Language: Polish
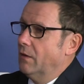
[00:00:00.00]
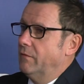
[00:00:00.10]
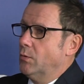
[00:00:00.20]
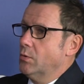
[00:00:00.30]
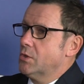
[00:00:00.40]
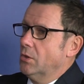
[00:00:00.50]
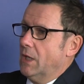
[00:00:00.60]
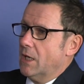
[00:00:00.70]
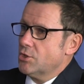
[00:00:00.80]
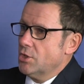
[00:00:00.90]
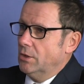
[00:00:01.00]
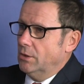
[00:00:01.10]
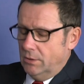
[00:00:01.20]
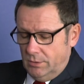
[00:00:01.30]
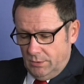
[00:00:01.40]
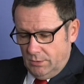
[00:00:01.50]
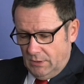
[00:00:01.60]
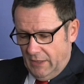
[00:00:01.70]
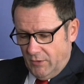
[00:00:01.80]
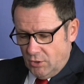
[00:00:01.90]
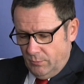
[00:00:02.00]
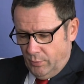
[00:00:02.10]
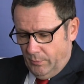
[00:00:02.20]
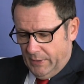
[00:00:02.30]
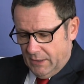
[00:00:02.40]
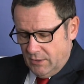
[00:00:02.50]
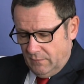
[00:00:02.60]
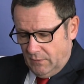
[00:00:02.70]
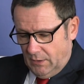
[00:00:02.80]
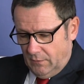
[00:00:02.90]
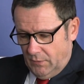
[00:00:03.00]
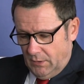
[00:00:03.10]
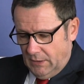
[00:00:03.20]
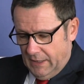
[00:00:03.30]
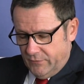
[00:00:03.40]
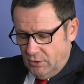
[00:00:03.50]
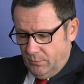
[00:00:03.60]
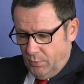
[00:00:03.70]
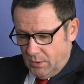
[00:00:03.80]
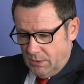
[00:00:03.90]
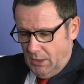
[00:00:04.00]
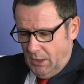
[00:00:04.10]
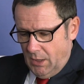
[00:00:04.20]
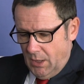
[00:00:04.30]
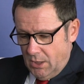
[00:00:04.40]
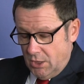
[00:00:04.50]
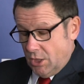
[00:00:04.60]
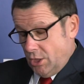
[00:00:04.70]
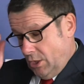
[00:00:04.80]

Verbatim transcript: Według sondaży y, największym poparciem w tej chwili na wsi polskiej cieszy